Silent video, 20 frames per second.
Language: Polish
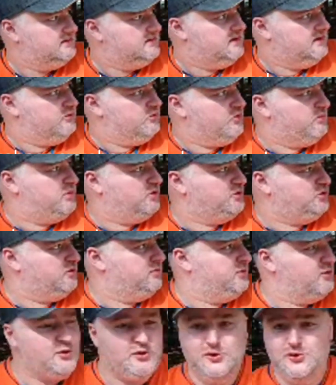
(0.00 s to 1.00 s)
Ubudubu,
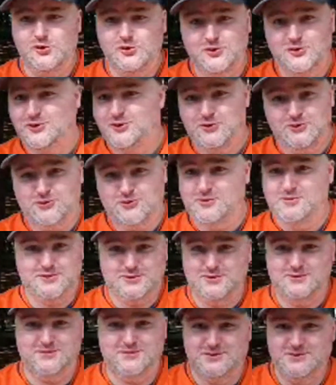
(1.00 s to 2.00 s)

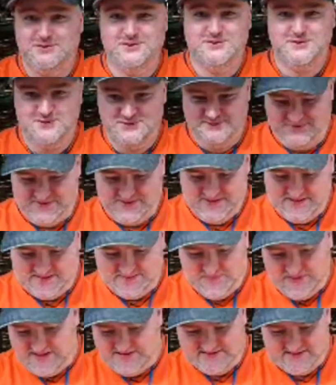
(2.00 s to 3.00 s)
ubudubu, gdzie jest
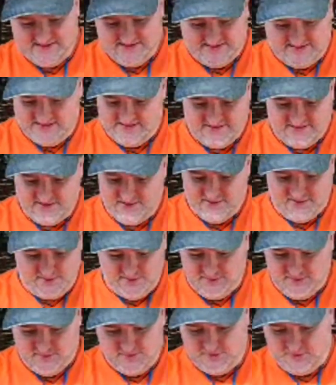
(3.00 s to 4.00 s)
prezes
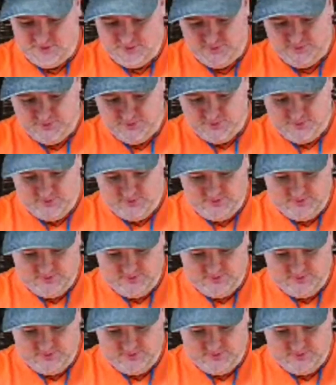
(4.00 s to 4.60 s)
naszego klubu?